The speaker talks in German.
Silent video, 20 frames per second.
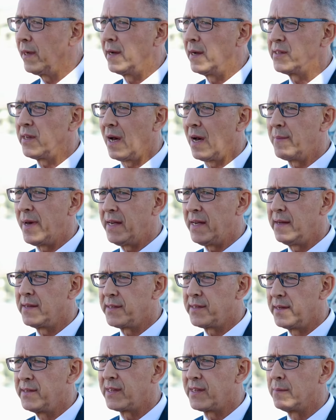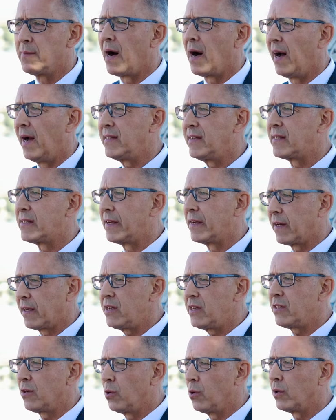Also am Ende sind es immer einzelne
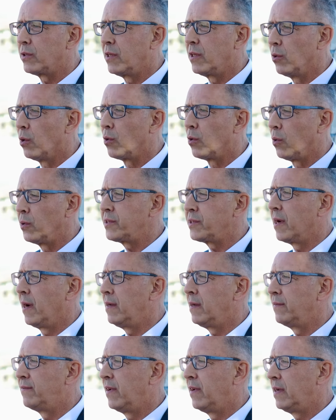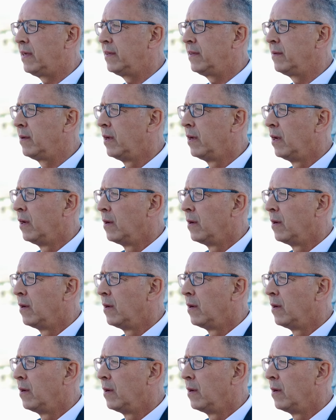Richter, die auch Urteile fällen.